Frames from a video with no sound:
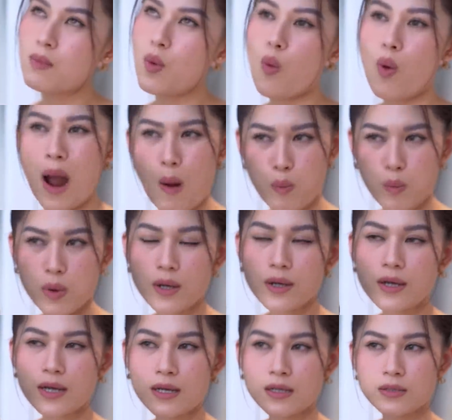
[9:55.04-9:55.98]
ngọc á,
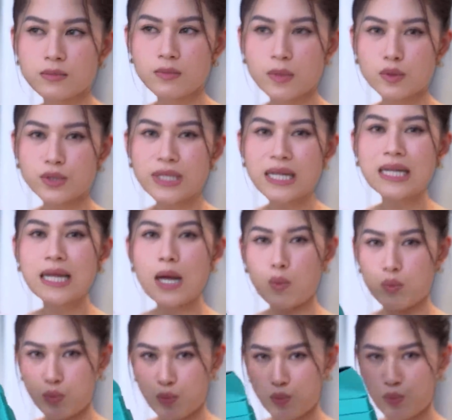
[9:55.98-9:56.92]
màu xanh ngọc.
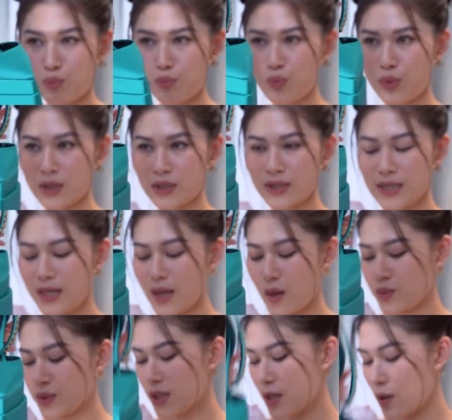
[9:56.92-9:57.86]
Xanh ngọc, xanh